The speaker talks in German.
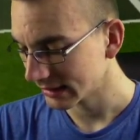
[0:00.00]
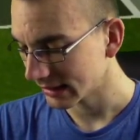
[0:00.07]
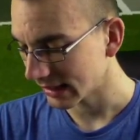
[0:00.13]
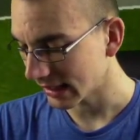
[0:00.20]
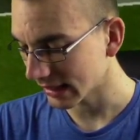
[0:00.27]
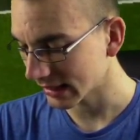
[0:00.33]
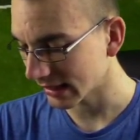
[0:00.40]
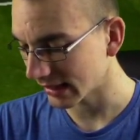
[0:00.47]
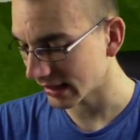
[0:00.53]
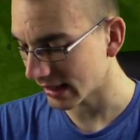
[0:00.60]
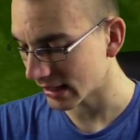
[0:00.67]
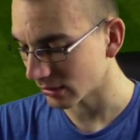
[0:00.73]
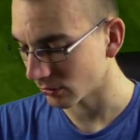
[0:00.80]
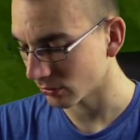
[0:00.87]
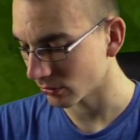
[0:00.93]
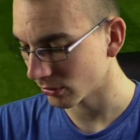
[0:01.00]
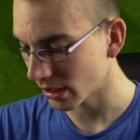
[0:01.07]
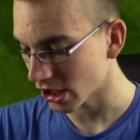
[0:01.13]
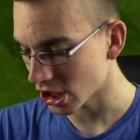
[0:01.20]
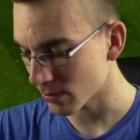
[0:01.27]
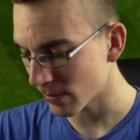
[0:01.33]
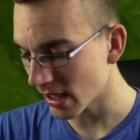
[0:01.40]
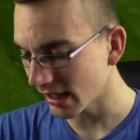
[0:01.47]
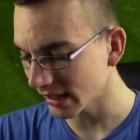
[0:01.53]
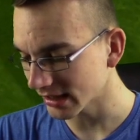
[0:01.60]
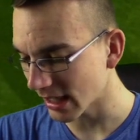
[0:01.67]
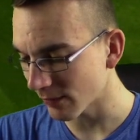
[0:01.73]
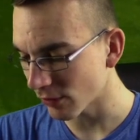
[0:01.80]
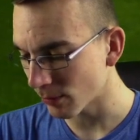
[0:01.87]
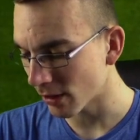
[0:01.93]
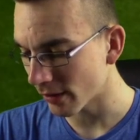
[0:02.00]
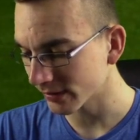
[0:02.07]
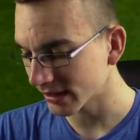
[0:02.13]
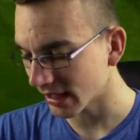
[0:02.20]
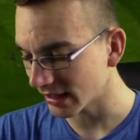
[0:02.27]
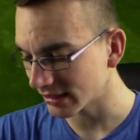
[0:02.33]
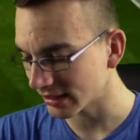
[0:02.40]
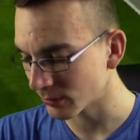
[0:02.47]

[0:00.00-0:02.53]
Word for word: ja, keine Ahnung. Oder ich spare jetzt einfach mal auf 30